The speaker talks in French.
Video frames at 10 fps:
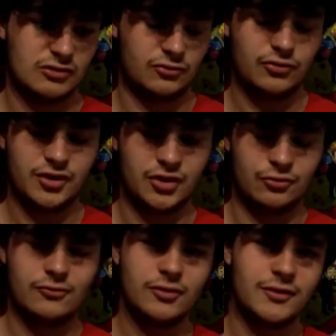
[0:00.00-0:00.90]
Surtout qu'il y a des
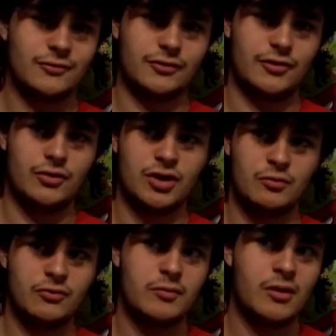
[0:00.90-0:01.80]
jeux cool qui sont sortis au
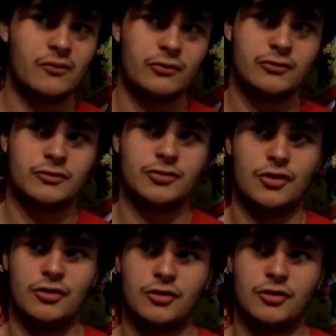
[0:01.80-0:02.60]
Japon et pas en France, genre.